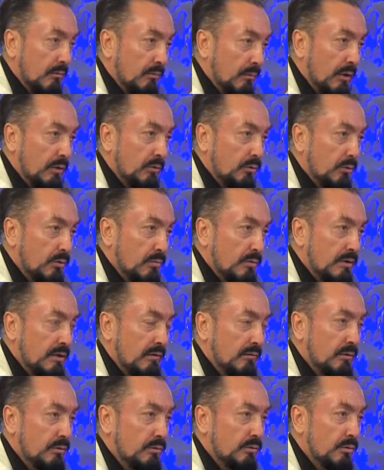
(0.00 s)
Bakıyorum
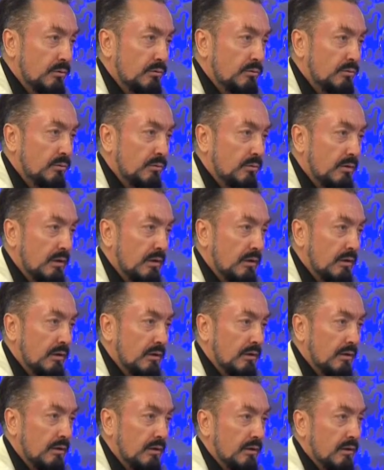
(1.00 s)
sevgi sözcükleri
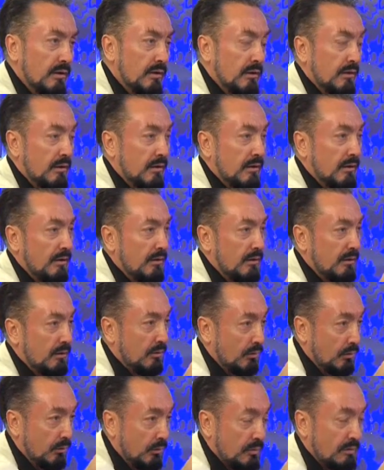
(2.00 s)

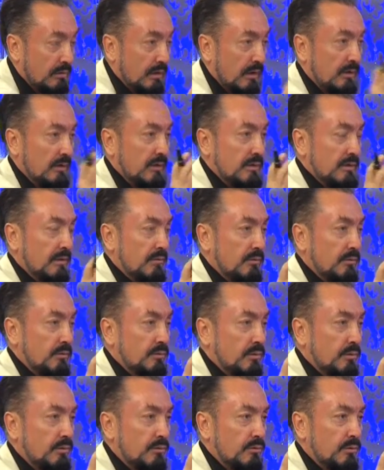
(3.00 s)
özenli sevgi
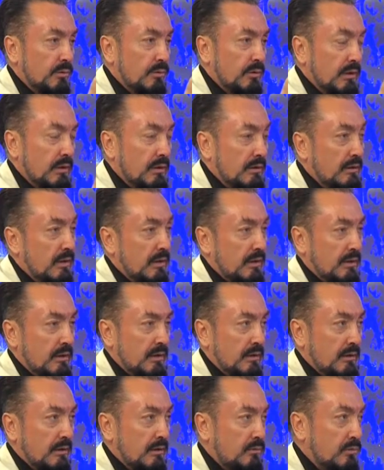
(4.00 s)
sözcükleri daha
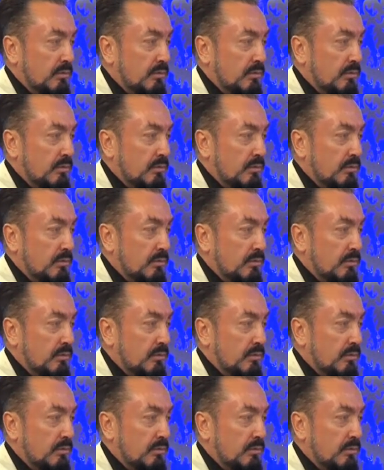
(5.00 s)
nadir.